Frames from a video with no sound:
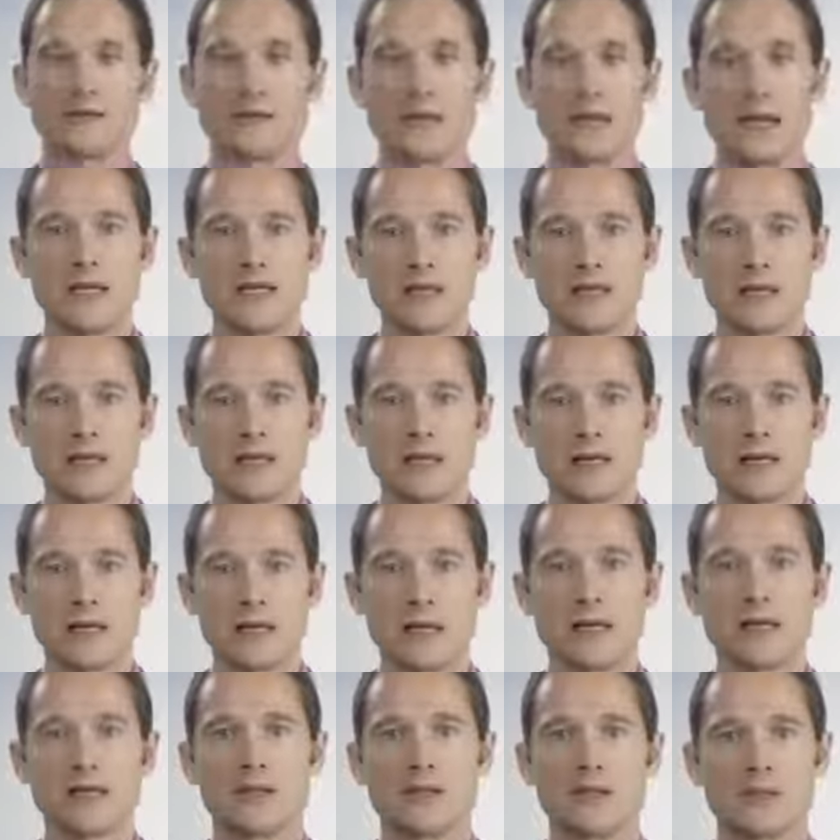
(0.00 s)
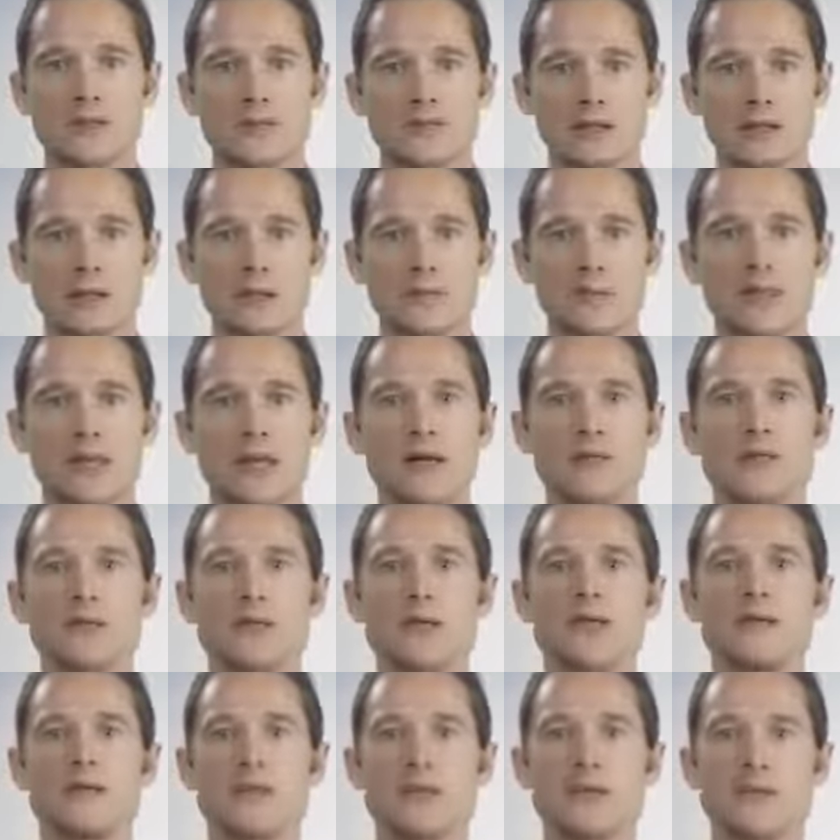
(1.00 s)
В-третьих, дозы
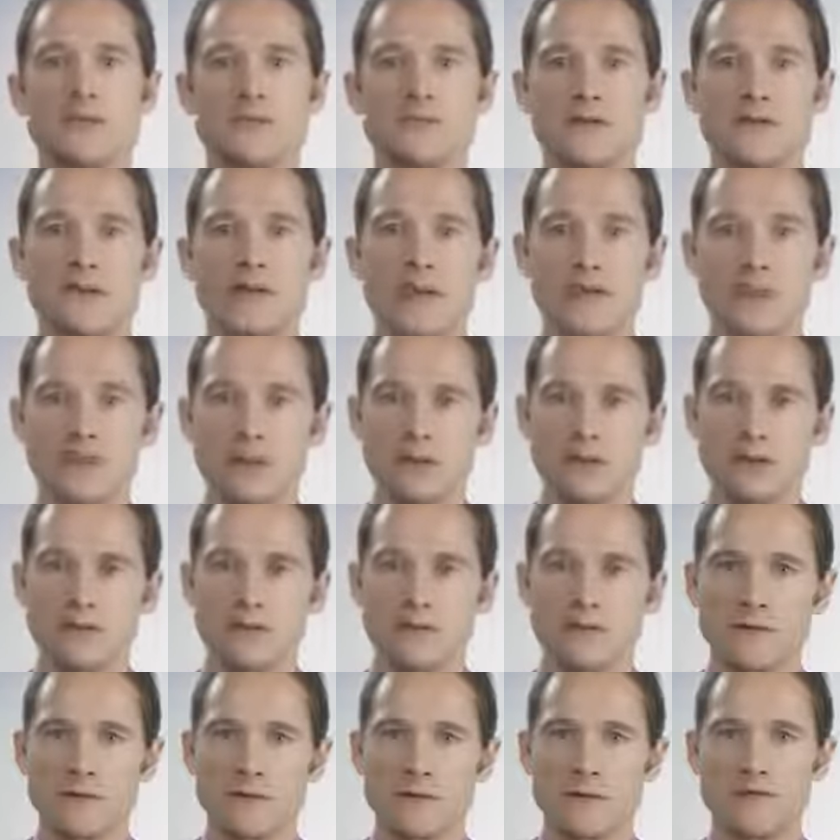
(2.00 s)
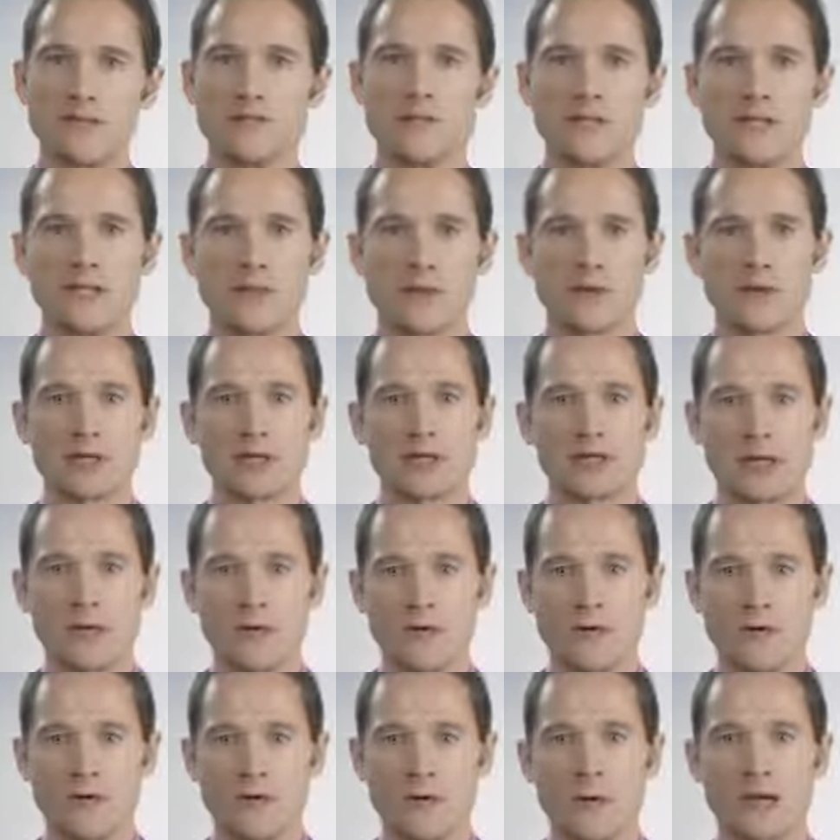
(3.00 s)
абсолютно всех витаминов в ритмах
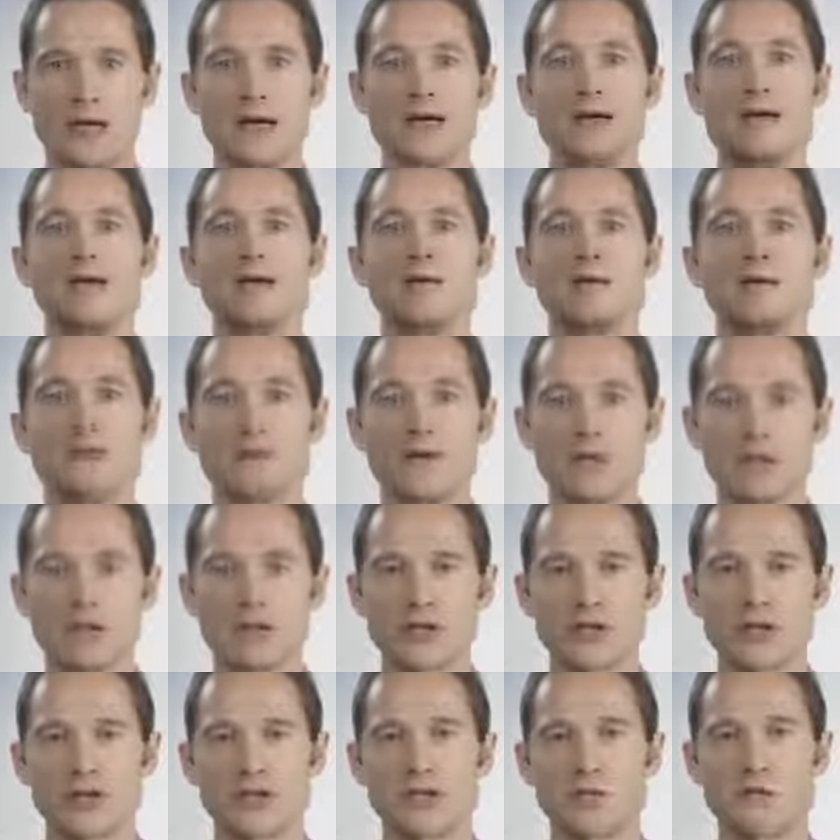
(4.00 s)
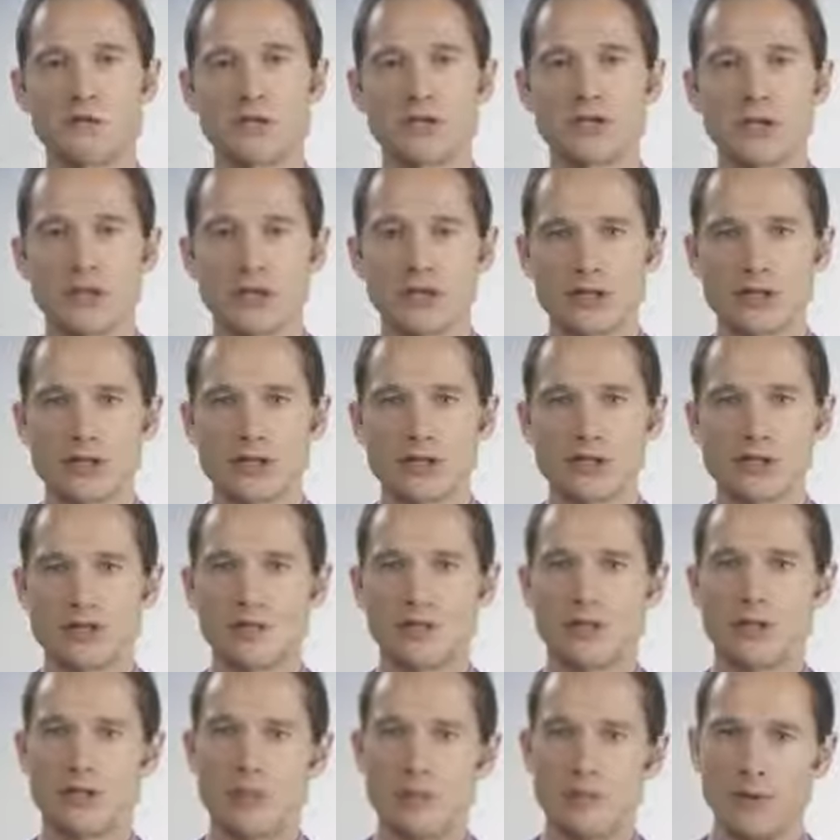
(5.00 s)
здоровья выше, чем в
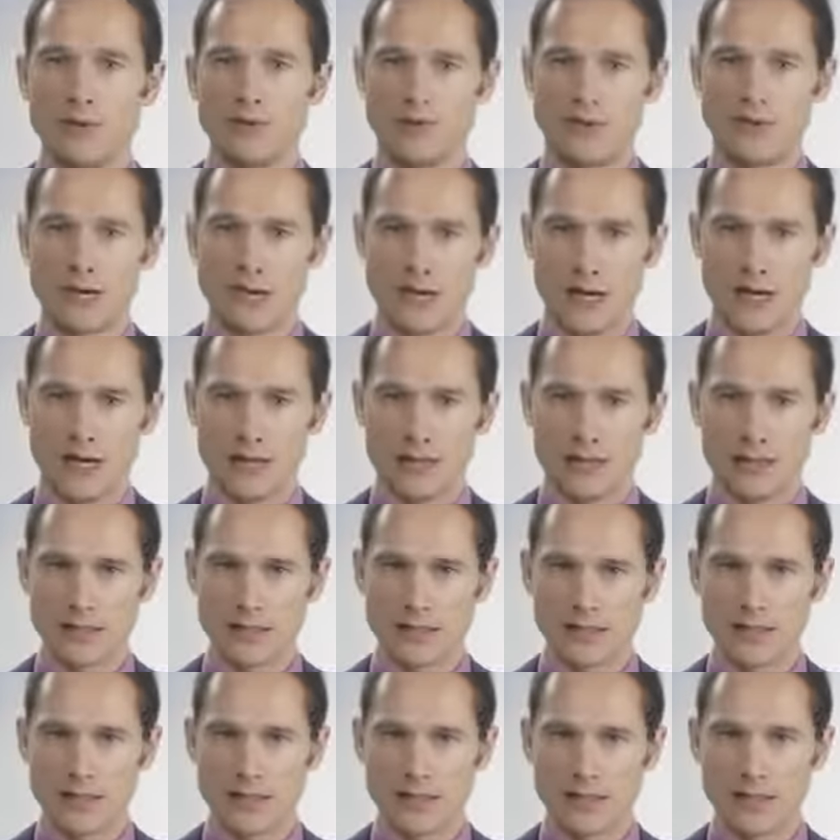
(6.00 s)
Essentials витамины и кальций.